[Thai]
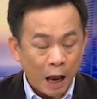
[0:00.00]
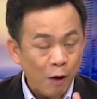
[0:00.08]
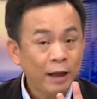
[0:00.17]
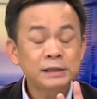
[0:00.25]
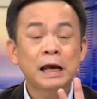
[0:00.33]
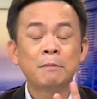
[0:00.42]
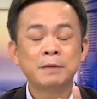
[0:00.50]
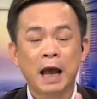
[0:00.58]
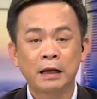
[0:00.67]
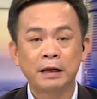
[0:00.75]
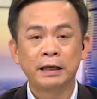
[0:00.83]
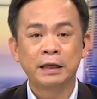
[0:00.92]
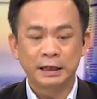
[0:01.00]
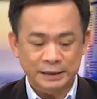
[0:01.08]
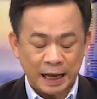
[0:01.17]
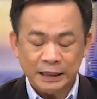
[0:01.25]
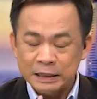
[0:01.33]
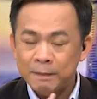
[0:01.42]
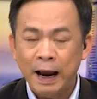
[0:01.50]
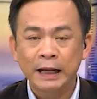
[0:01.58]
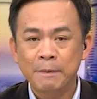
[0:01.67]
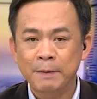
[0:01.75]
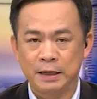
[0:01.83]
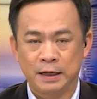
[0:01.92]
เอาแค่สามอย่างนี้จะอธิบาย
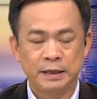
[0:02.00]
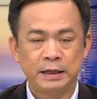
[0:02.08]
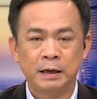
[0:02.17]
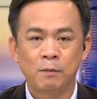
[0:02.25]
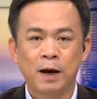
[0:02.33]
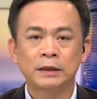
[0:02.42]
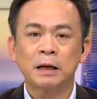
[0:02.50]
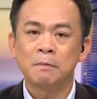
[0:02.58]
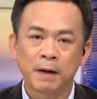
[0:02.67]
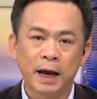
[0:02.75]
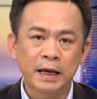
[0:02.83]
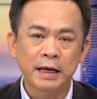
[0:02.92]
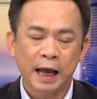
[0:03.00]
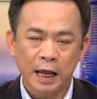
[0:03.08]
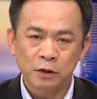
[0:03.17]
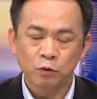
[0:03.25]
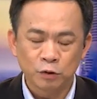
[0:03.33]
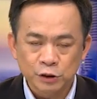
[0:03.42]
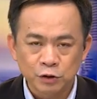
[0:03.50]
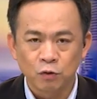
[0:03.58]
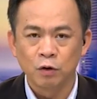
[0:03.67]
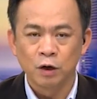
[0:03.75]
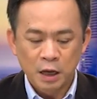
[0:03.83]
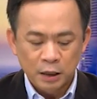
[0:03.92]
ได้เป็นอย่างดีครับว่าทำไมการขน
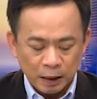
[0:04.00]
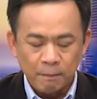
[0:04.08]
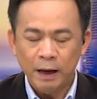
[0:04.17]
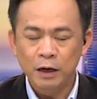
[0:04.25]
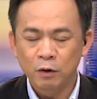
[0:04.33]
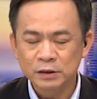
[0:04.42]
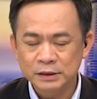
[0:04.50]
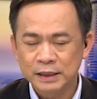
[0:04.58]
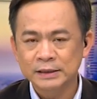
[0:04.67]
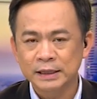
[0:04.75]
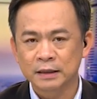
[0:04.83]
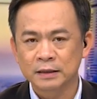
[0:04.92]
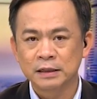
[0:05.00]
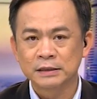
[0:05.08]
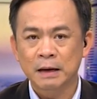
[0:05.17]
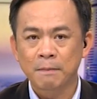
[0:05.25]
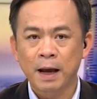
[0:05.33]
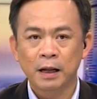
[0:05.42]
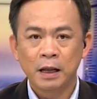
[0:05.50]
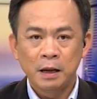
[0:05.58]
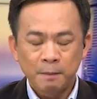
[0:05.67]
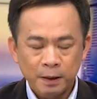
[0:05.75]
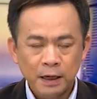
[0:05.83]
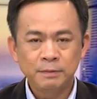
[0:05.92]
ส่งทำไมโลจิสติกส์ถึงสามารถ
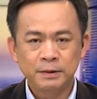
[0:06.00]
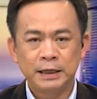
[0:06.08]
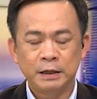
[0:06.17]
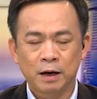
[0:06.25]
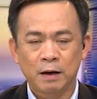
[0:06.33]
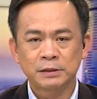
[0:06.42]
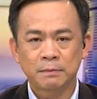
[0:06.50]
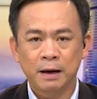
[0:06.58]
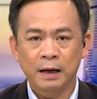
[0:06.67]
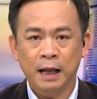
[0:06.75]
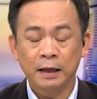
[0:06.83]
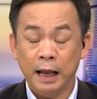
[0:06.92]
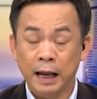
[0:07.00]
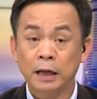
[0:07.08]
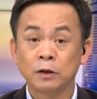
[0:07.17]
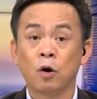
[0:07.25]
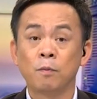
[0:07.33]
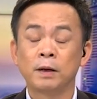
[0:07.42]
เพิ่มขีดความสามารถการแข่งขัน